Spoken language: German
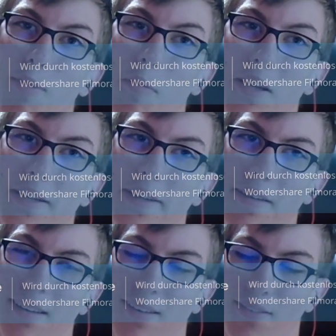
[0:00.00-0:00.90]
Momente,
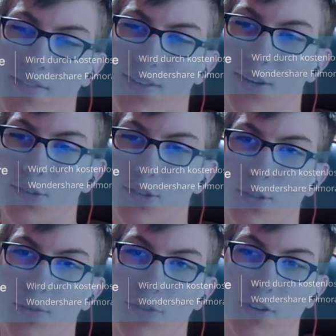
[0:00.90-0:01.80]
wenn du einen
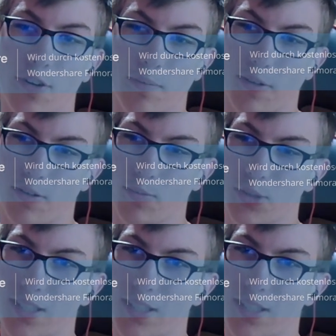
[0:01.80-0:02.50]
Softlock bekommst.